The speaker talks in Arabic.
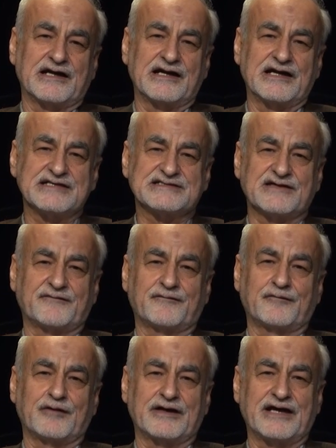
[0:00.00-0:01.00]
للأسف
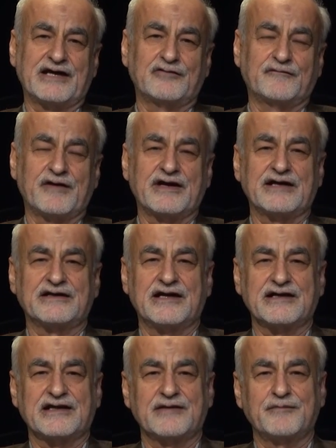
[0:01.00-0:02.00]
ونحن فقدنا
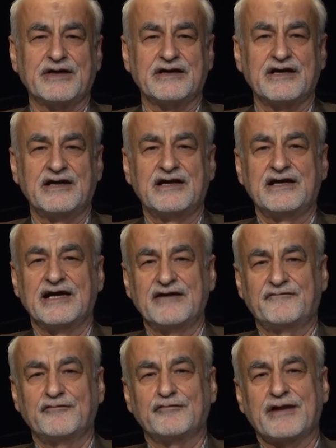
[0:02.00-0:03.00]
أكثر من
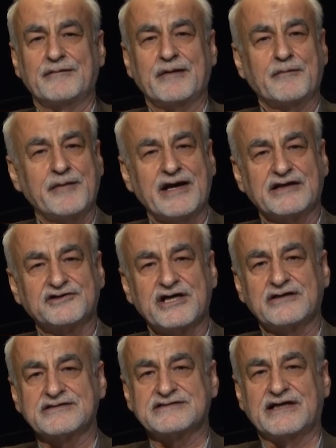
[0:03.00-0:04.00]
1800
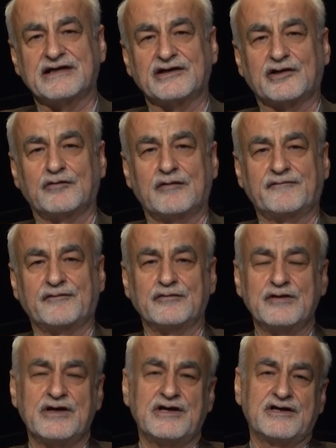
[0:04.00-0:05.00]
شخص يعني توفوا
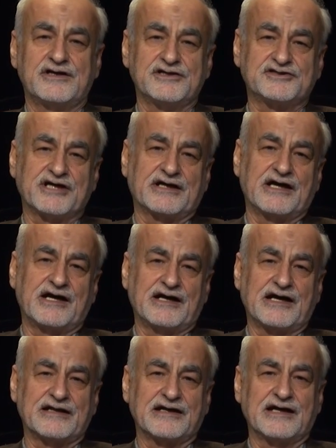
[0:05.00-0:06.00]
جراء
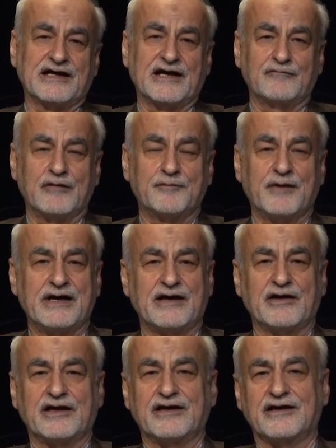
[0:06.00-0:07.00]
هذا
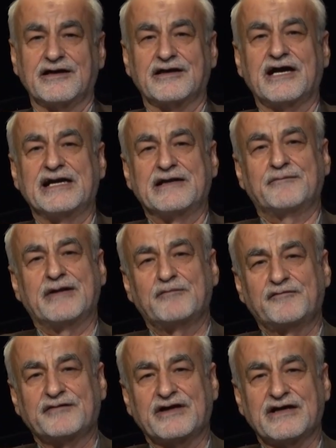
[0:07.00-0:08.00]
الوباء آه، كان من
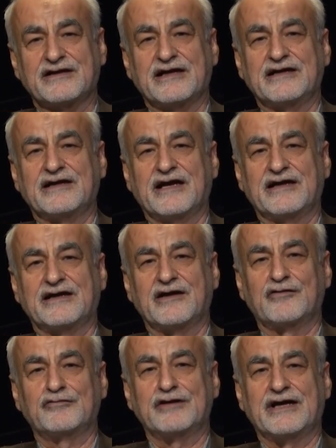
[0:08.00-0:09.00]
المفترض أن
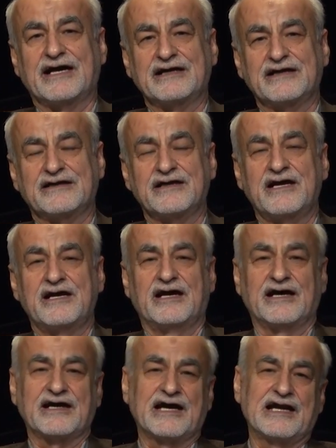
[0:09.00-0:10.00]
يكون العدد
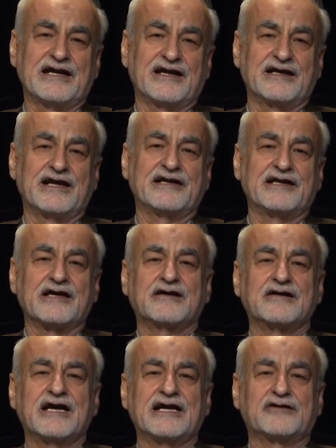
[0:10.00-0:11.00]
أقل
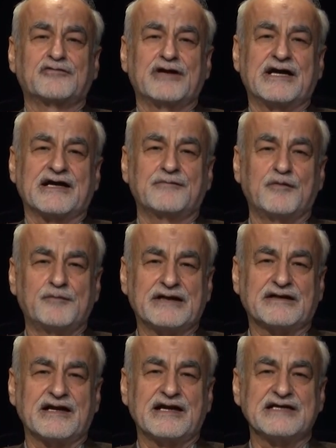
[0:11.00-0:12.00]
لأن كانت هناك
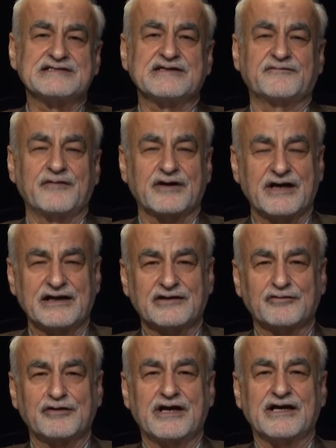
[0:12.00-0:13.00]
مماطلة للأسف وكانت
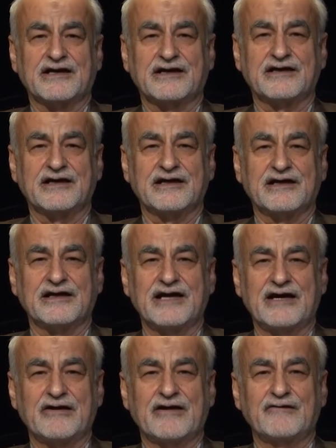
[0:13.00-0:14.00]
هناك آه،
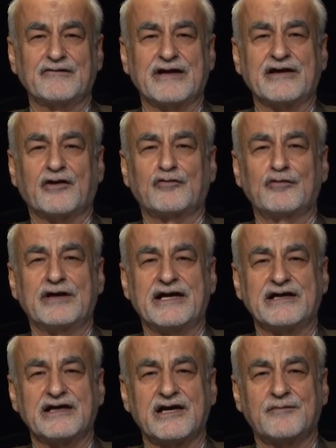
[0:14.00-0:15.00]
لا أريد أن أقول
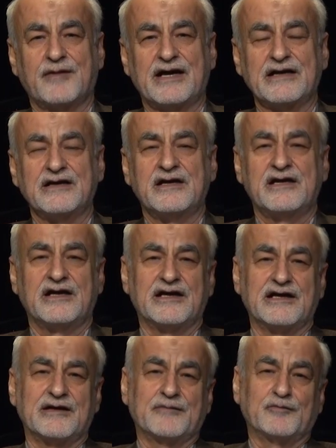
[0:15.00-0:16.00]
يعني إهمال
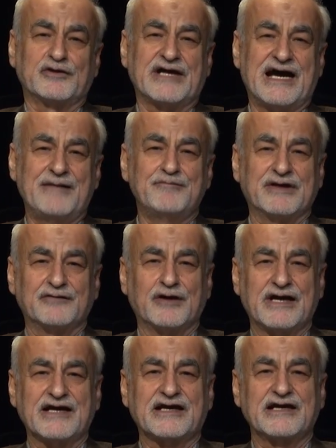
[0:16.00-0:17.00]
آه، متعمد
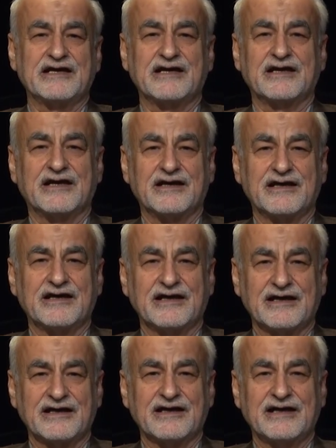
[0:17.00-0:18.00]
ولكن
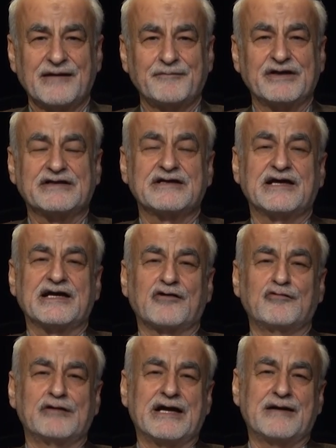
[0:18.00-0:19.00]
لم
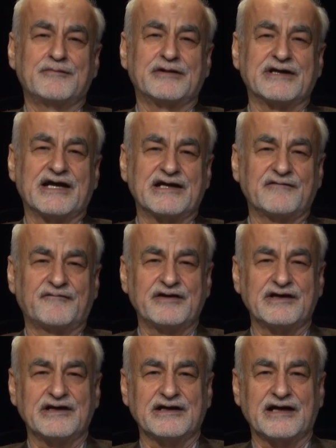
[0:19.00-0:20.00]
يتداركوا الأمر يعني
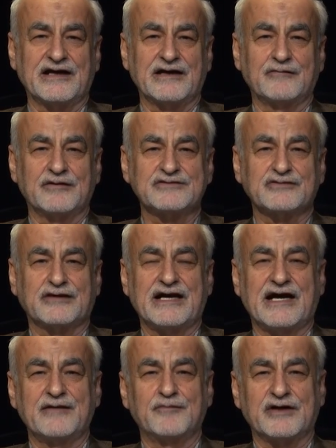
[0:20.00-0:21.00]
في
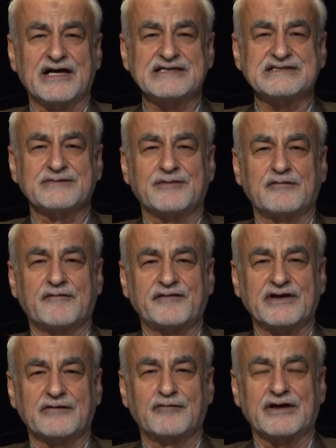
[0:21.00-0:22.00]
السرعة المناسبة
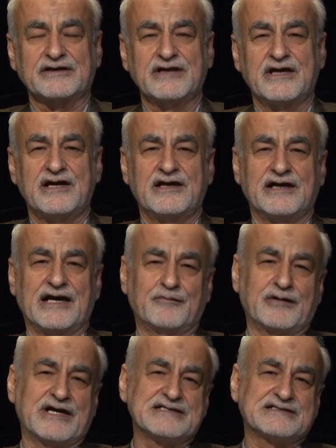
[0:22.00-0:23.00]
وفي الوقت
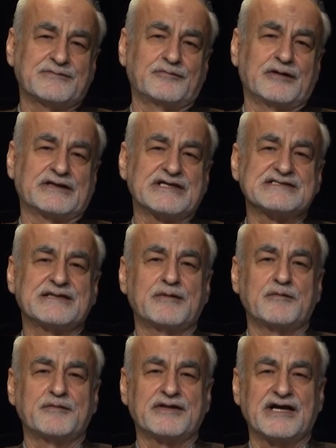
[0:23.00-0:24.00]
المناسب
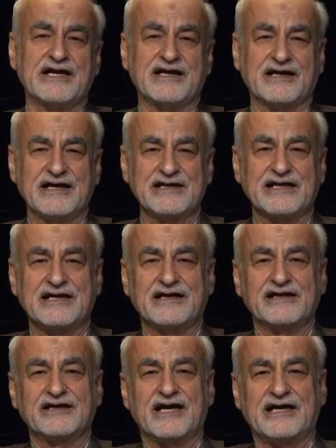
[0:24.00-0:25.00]
وتسبب بذلك نعم. أيضا
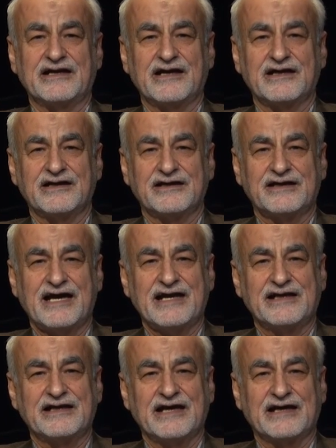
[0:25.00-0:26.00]
إيران
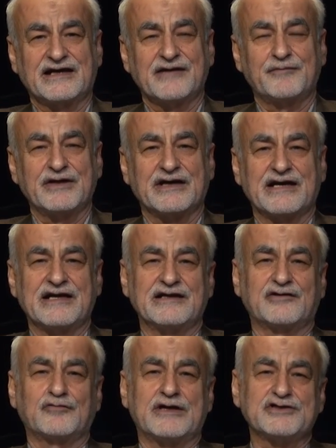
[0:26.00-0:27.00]
تحدي طيب. الكبير طيب.
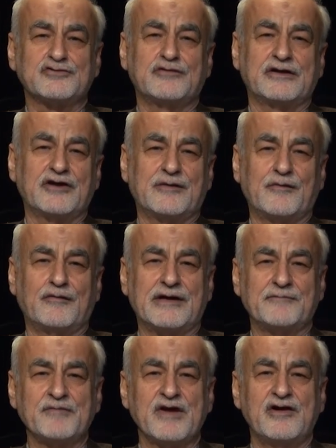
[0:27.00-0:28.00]
الذي تواجهه اليوم
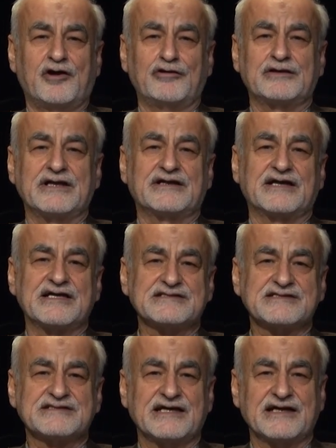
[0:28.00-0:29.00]
هو أطلق لكن
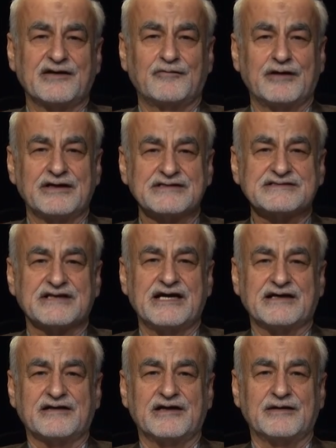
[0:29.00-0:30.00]
سيد مصدق
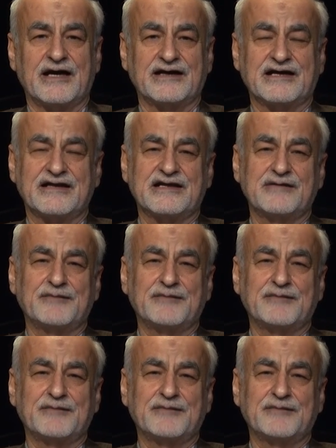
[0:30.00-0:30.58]
هنا للوقوف كثير من